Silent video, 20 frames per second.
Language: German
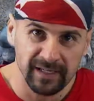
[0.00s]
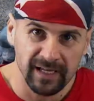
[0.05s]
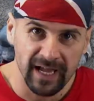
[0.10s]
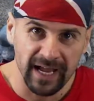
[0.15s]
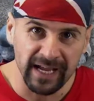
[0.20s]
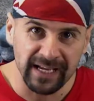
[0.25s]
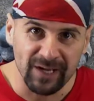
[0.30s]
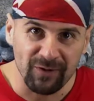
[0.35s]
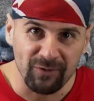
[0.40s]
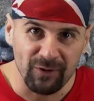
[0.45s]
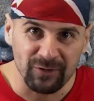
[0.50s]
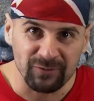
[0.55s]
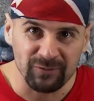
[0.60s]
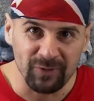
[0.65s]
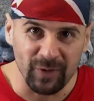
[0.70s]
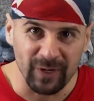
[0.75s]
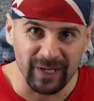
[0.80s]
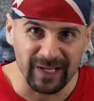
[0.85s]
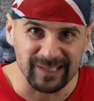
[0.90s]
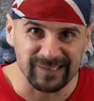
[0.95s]
Hey
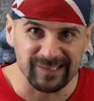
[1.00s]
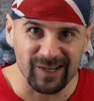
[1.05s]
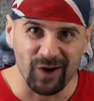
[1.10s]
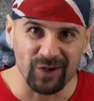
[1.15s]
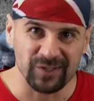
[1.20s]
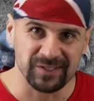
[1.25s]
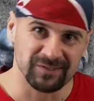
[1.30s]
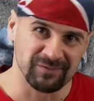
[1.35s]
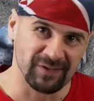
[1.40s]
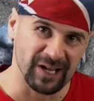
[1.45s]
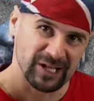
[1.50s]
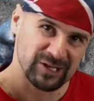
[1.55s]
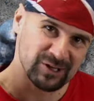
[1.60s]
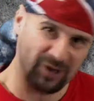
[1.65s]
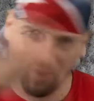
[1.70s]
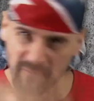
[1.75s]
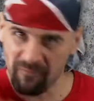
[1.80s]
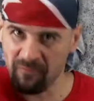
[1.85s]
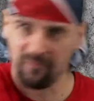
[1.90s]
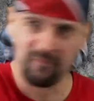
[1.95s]
Rock'n'Roller da draußen,
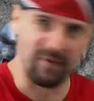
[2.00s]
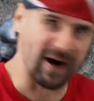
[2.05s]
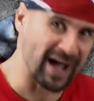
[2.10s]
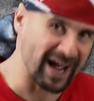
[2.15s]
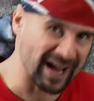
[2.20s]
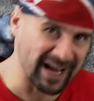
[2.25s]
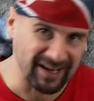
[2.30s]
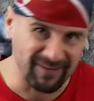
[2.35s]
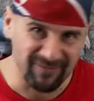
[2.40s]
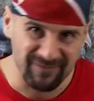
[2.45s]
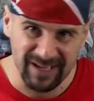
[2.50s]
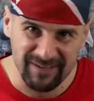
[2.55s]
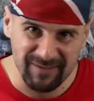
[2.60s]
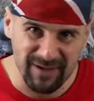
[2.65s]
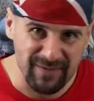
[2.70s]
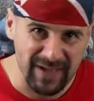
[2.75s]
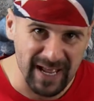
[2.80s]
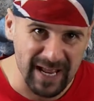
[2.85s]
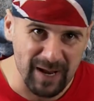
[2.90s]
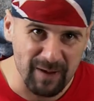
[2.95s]
willkommen bei
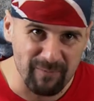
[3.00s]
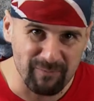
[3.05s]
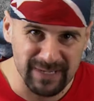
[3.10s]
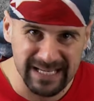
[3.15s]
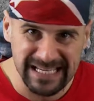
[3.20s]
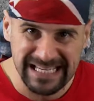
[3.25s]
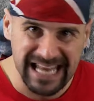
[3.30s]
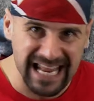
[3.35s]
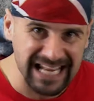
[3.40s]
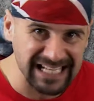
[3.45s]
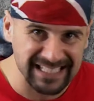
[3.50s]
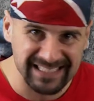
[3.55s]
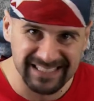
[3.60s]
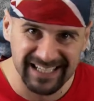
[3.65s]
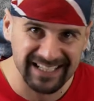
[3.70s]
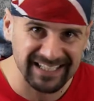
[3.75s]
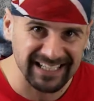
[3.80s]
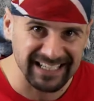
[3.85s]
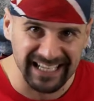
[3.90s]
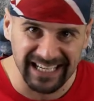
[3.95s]

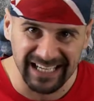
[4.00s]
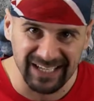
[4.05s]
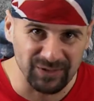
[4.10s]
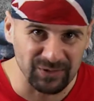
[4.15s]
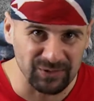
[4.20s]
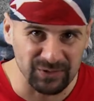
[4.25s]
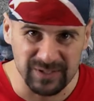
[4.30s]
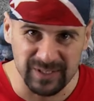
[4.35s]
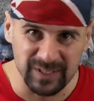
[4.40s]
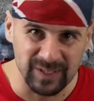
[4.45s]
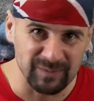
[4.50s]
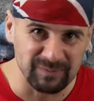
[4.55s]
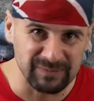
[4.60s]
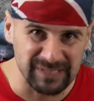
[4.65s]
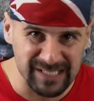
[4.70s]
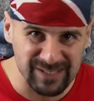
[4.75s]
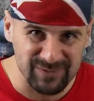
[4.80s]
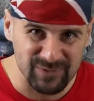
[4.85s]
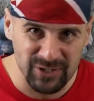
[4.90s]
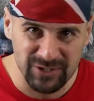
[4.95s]
www.playguitar.de und unserem
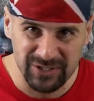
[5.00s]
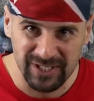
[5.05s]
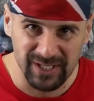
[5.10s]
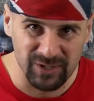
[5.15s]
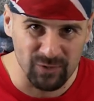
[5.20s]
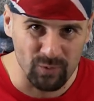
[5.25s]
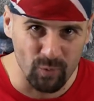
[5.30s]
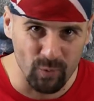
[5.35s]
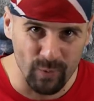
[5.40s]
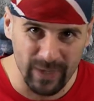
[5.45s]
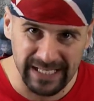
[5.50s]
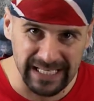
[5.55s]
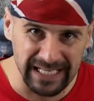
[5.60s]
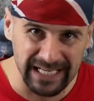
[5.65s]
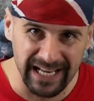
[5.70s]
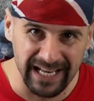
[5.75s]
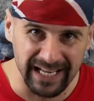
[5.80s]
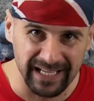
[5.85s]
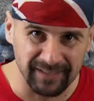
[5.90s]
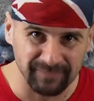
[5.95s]
dieswöchigen
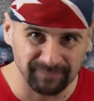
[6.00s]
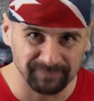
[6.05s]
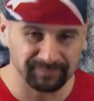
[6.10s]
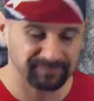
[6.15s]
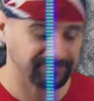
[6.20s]
Wikileak.